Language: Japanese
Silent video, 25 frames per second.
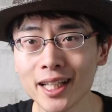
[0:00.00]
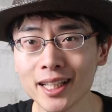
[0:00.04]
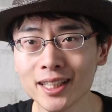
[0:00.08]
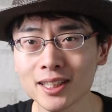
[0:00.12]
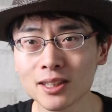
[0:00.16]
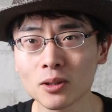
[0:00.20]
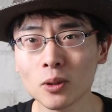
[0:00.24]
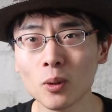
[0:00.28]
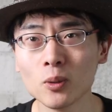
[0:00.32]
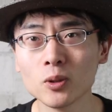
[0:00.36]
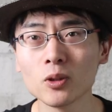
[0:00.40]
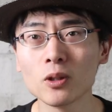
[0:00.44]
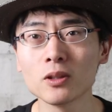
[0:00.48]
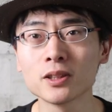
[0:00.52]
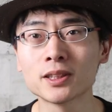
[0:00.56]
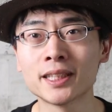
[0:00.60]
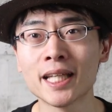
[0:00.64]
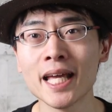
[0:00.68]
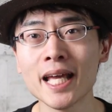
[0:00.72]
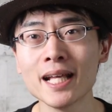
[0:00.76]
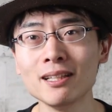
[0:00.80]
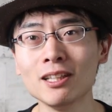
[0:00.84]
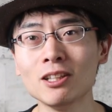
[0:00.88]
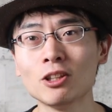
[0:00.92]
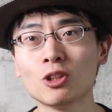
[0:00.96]
で、その
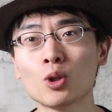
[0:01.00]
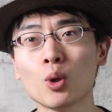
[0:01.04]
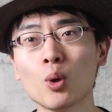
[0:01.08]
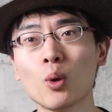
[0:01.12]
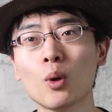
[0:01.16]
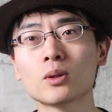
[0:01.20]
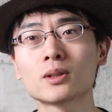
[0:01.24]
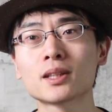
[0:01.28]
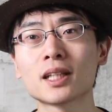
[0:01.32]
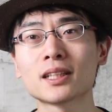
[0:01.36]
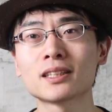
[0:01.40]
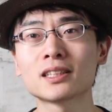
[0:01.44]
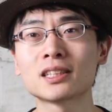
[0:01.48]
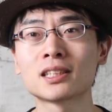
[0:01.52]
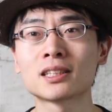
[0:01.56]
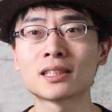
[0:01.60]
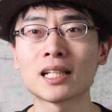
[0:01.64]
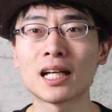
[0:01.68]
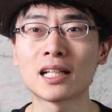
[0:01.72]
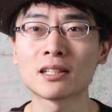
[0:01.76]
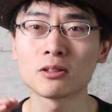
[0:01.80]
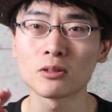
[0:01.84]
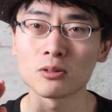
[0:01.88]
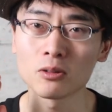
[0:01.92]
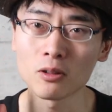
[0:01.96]
1000に到達し
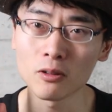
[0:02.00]
た後